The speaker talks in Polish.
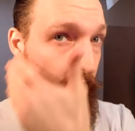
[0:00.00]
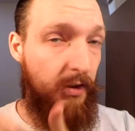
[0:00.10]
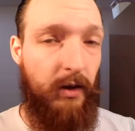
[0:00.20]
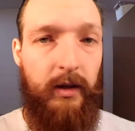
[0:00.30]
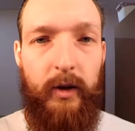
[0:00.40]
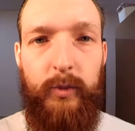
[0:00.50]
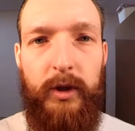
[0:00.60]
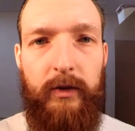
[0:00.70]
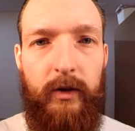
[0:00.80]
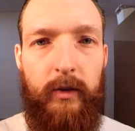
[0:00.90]
taki, jak
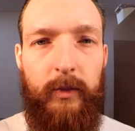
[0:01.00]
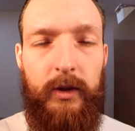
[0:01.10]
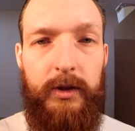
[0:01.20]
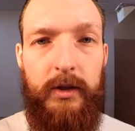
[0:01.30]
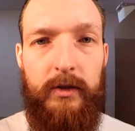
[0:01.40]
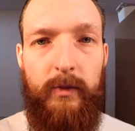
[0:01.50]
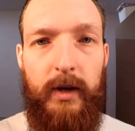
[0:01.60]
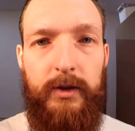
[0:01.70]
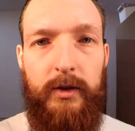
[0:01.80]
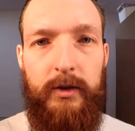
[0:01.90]
przed chwilą mogliście
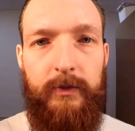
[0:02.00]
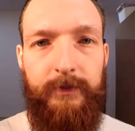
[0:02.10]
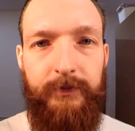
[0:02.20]
zobaczyć.